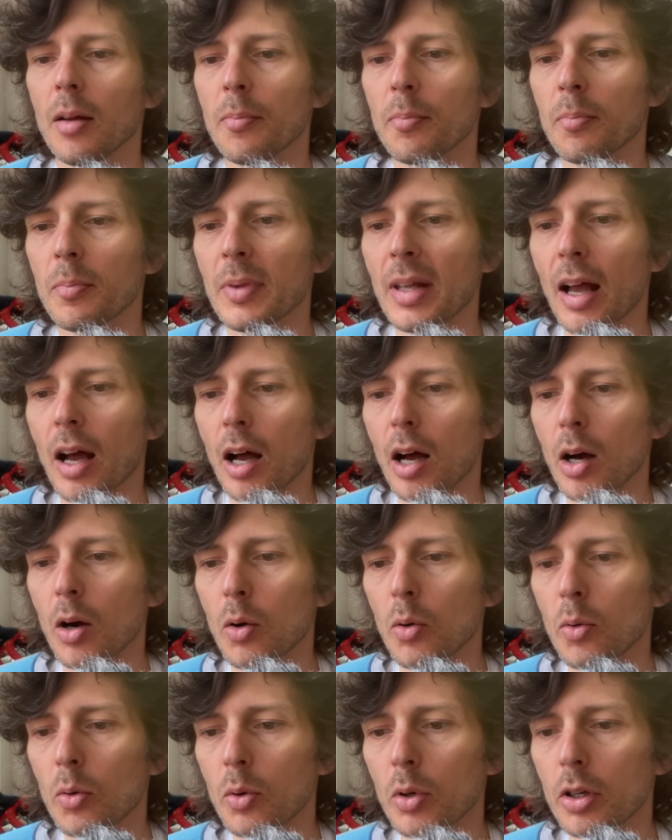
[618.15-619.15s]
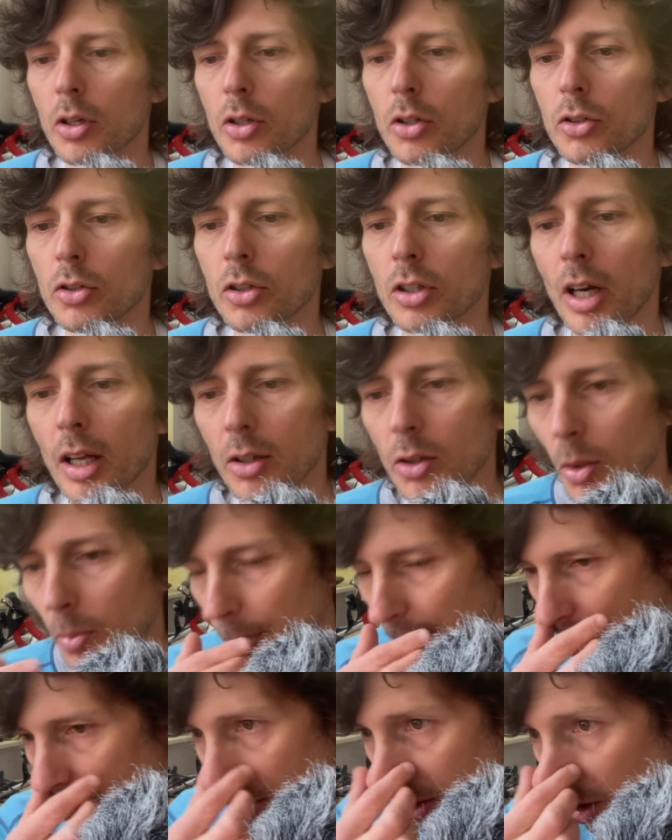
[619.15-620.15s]
miał średnią
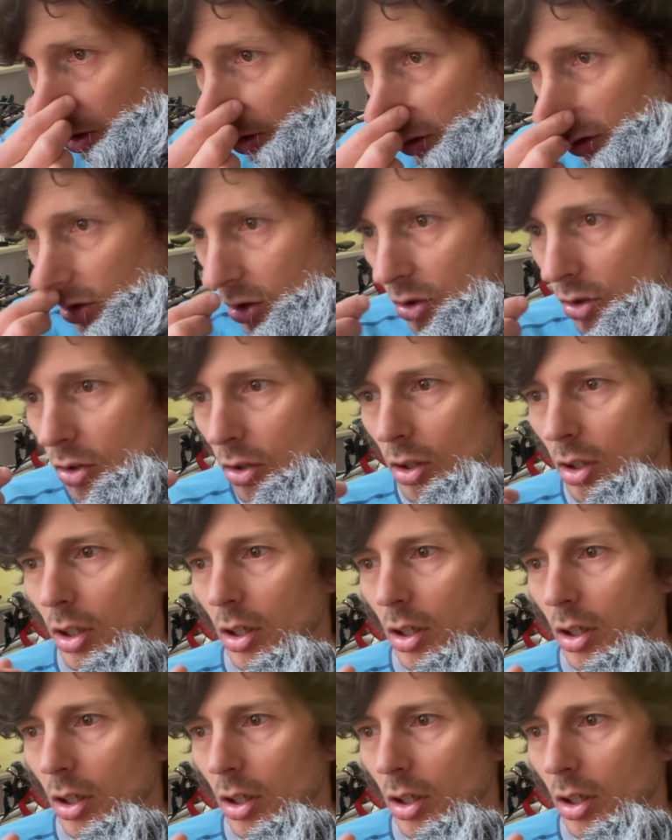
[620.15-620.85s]
prędkość